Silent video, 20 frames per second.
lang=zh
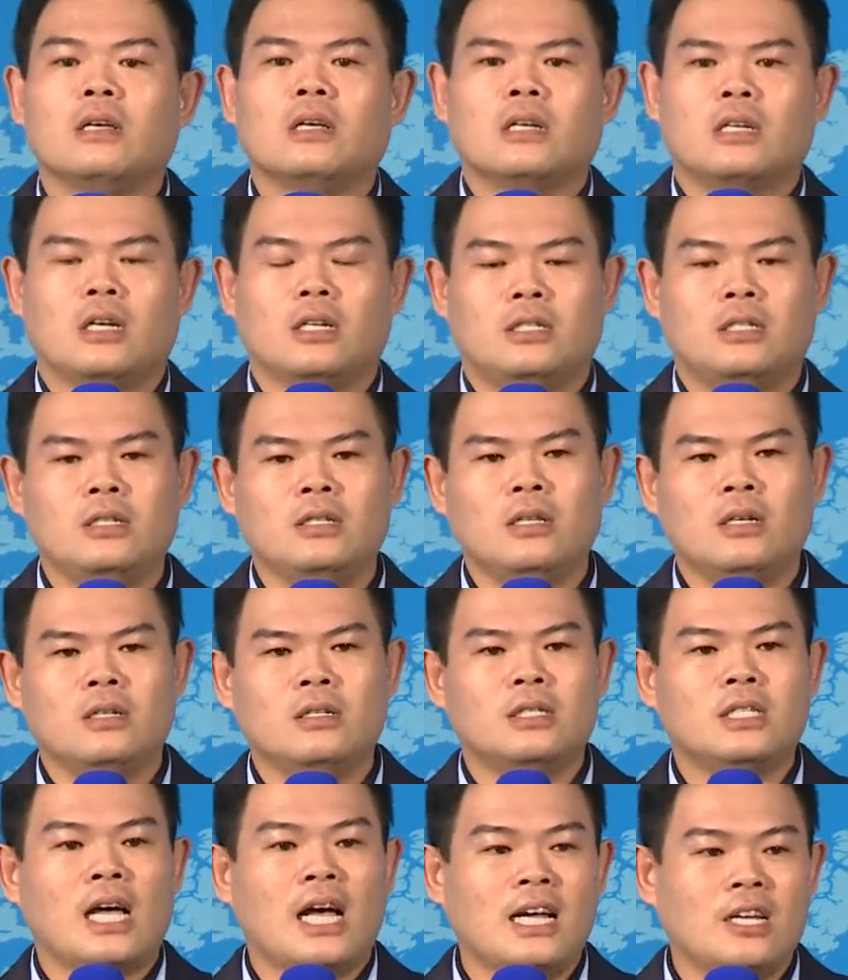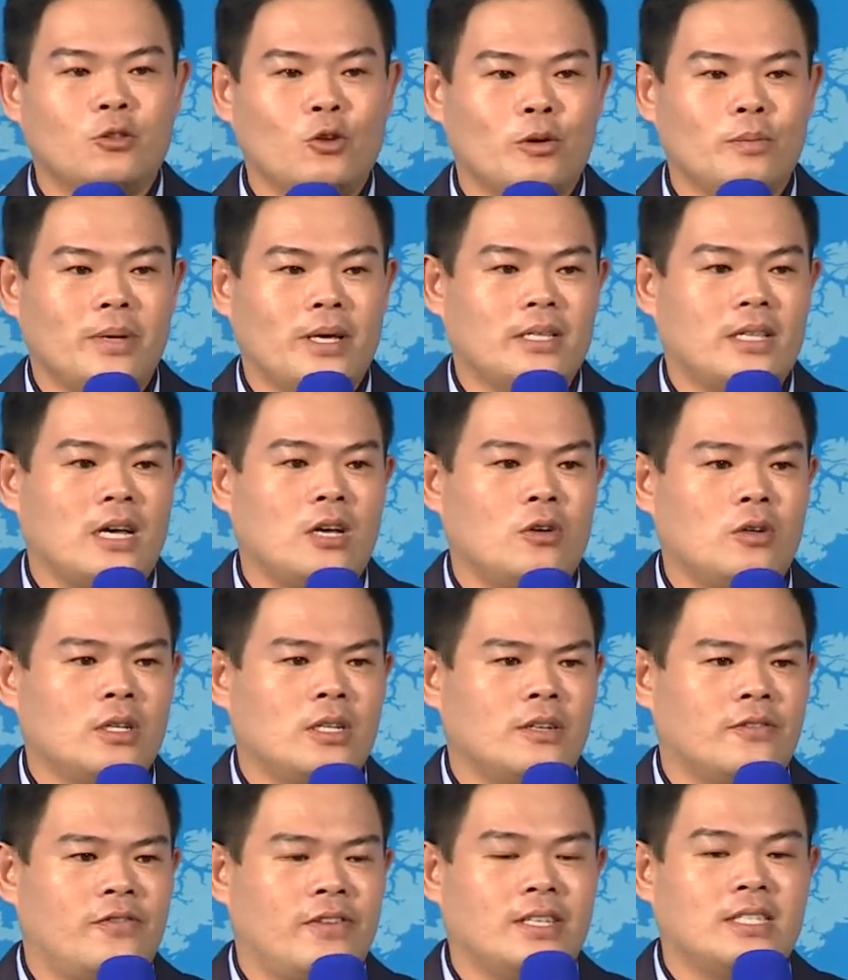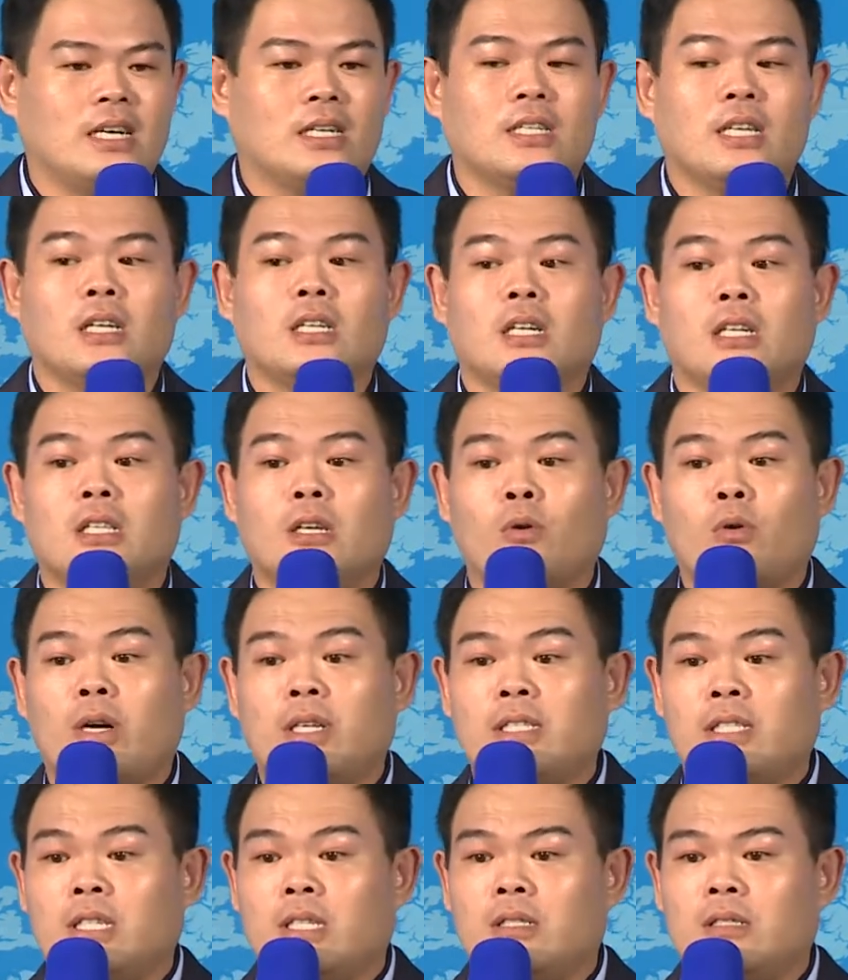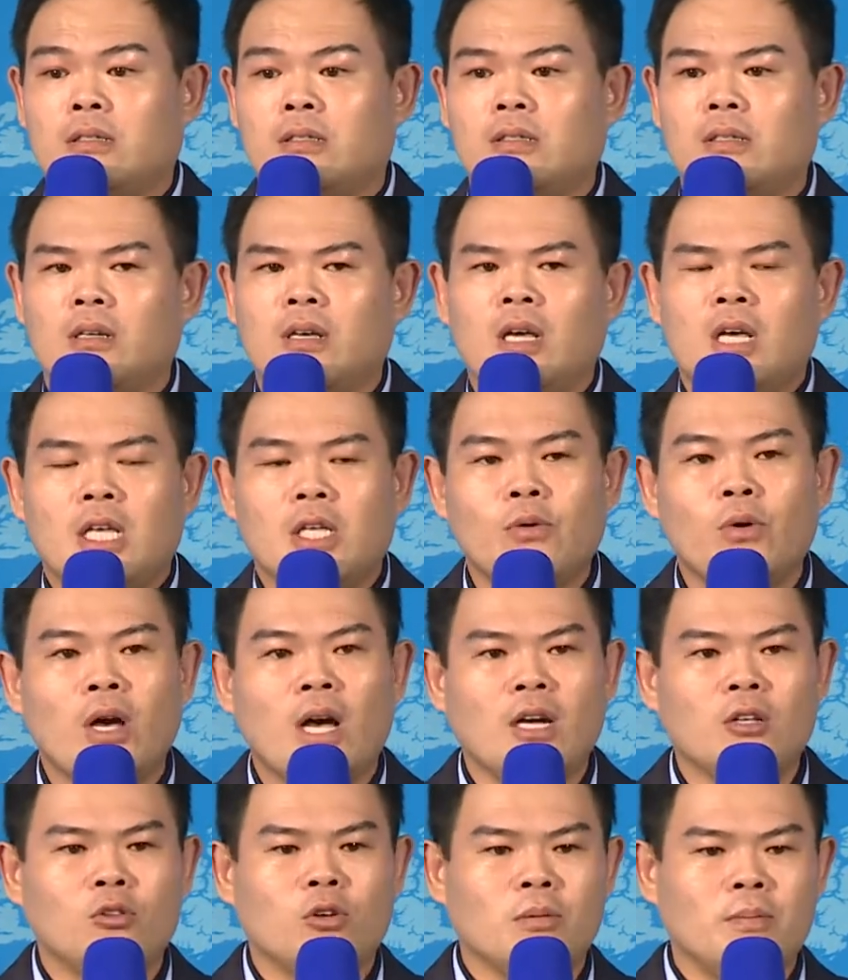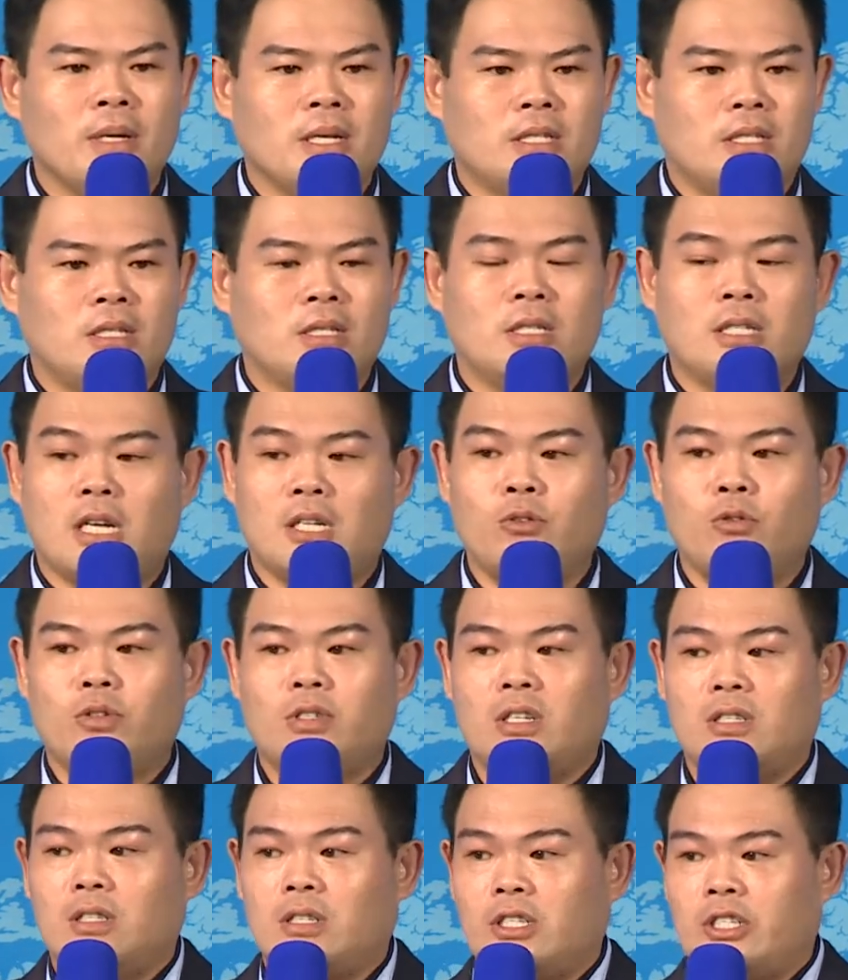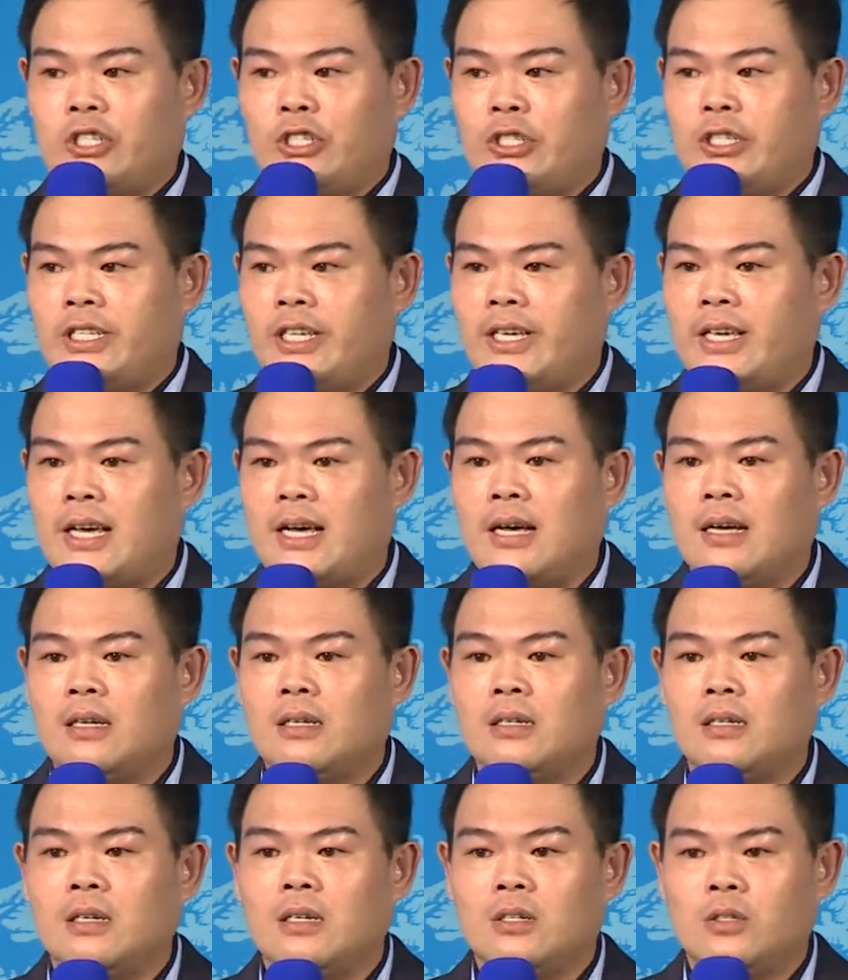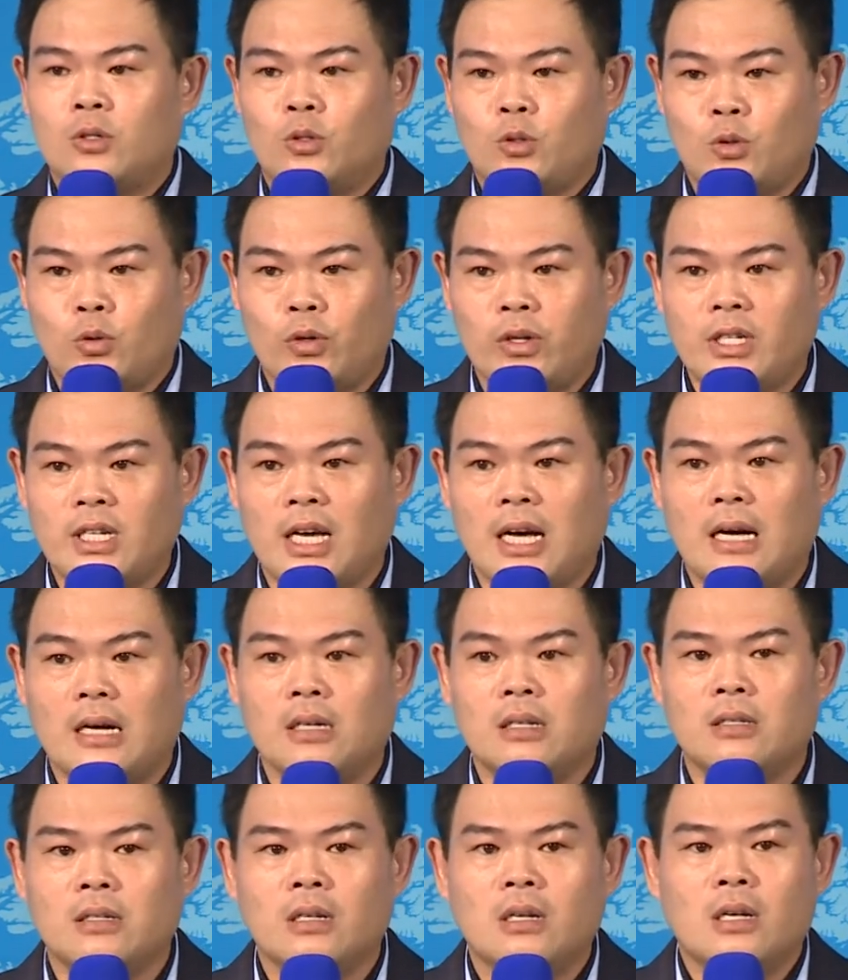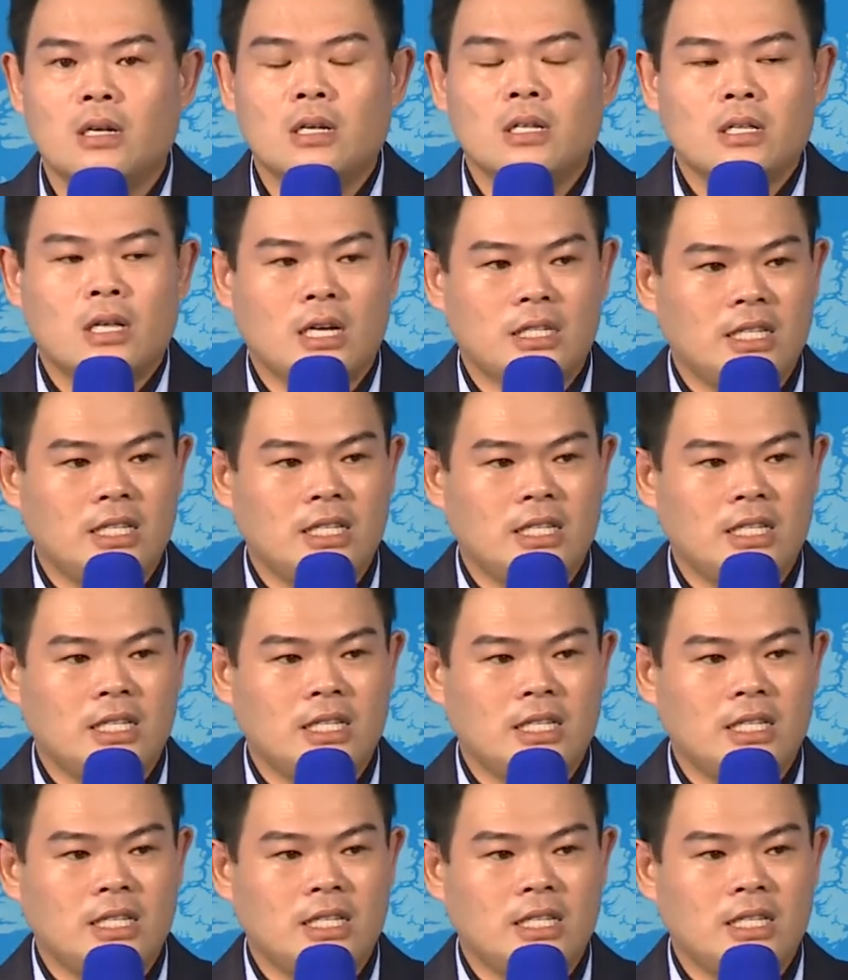可是呢，在爱多美它有一个非常严苛的环境，因为爱多美是人与人的事业啊，所以啊。 他